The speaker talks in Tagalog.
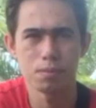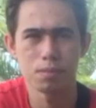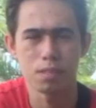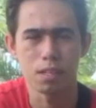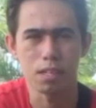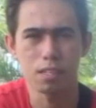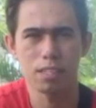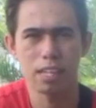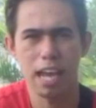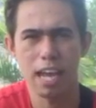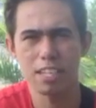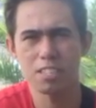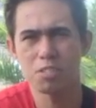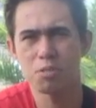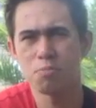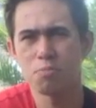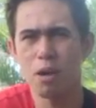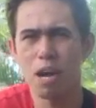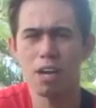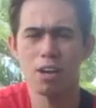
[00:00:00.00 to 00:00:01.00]
And guys,
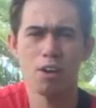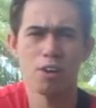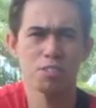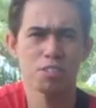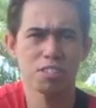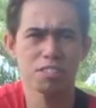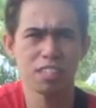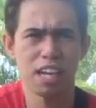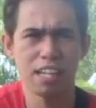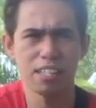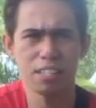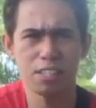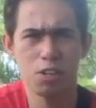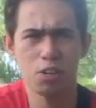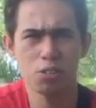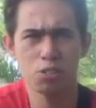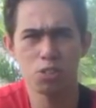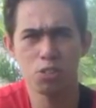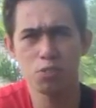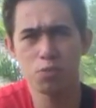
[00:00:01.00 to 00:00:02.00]
kung bago ka sa channel
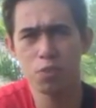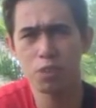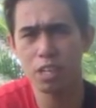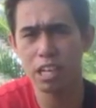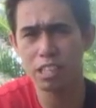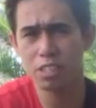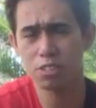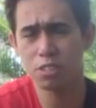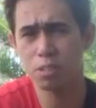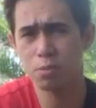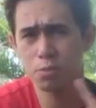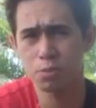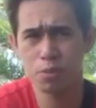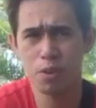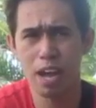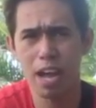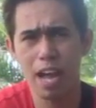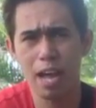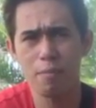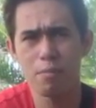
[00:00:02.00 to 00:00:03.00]
ko, don't forget to
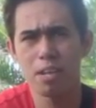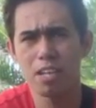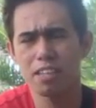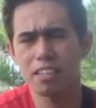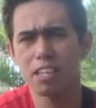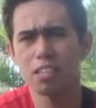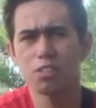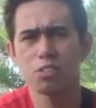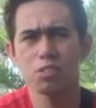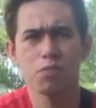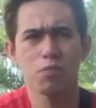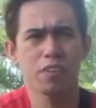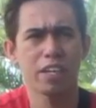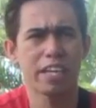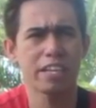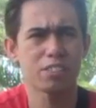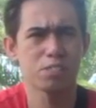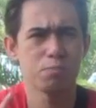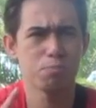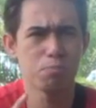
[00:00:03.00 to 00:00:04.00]
subscribe, hit the
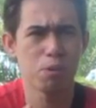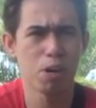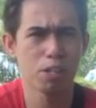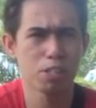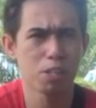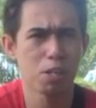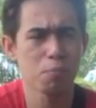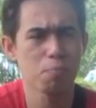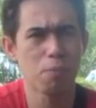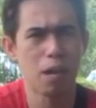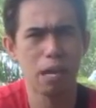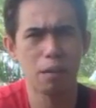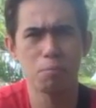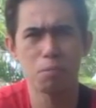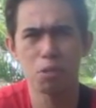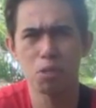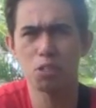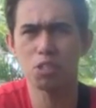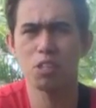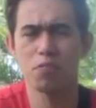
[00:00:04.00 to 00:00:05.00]
notification button para
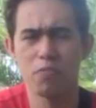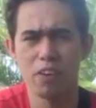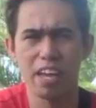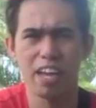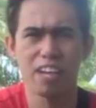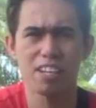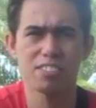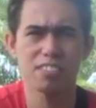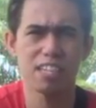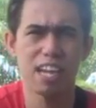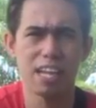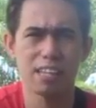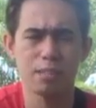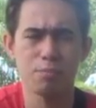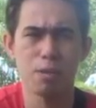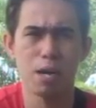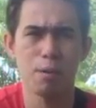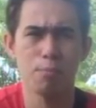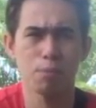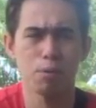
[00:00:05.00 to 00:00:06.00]
ma-notify kayo sa lahat
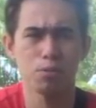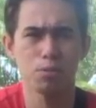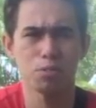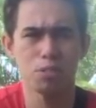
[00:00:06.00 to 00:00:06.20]
ng mga uploads